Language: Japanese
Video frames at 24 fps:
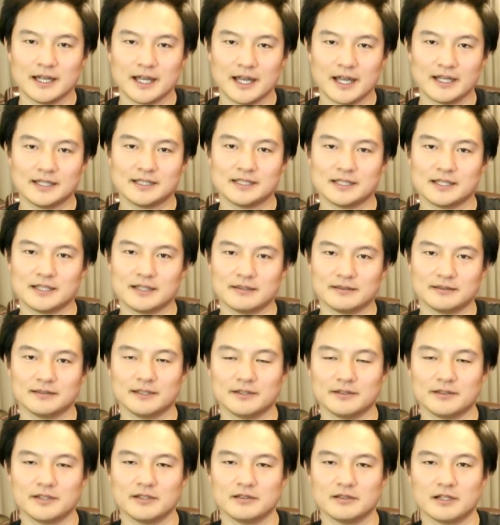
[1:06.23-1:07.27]
エッジで削った
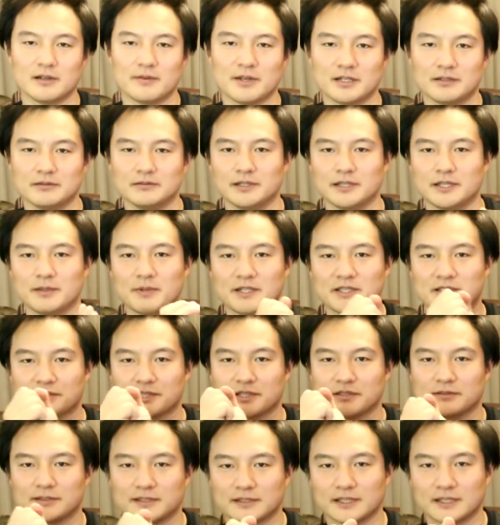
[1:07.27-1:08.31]
雪の壁の上にま重
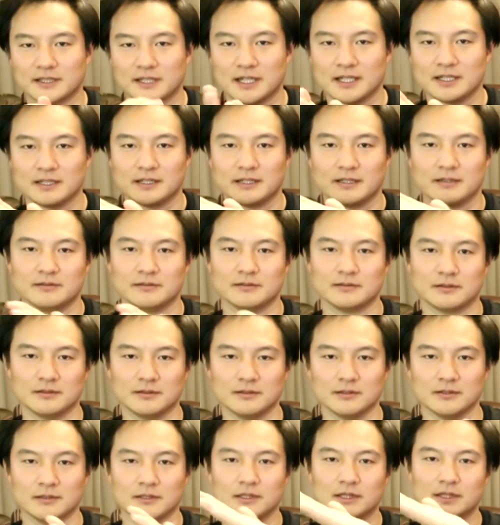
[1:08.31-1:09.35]
心乗せてたいっていうの
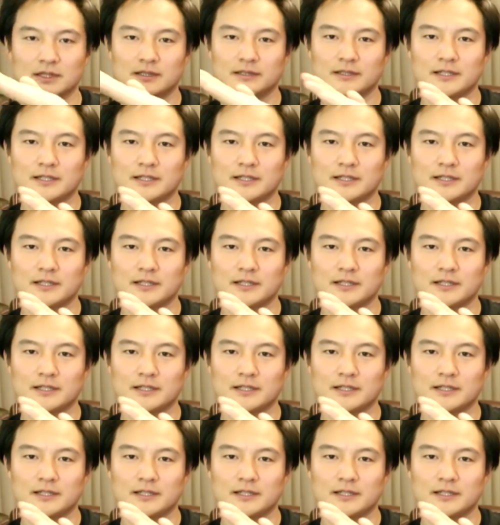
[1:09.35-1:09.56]
を